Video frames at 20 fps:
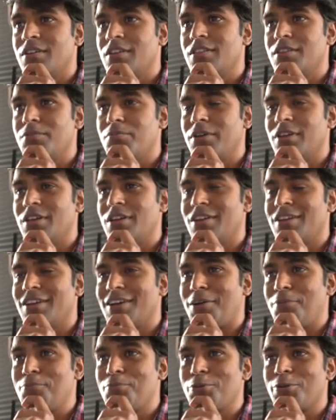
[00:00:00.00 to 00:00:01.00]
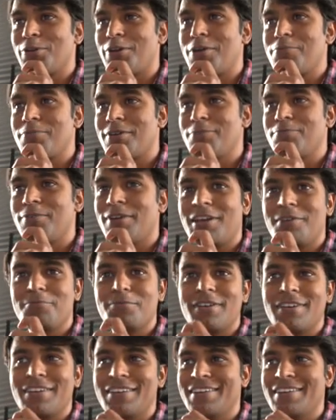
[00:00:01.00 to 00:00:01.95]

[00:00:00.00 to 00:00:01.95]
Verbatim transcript: இந்த பையன் இன்னும் கம்ப்யூட்டர் ஆப்ரேட் பண்ணாம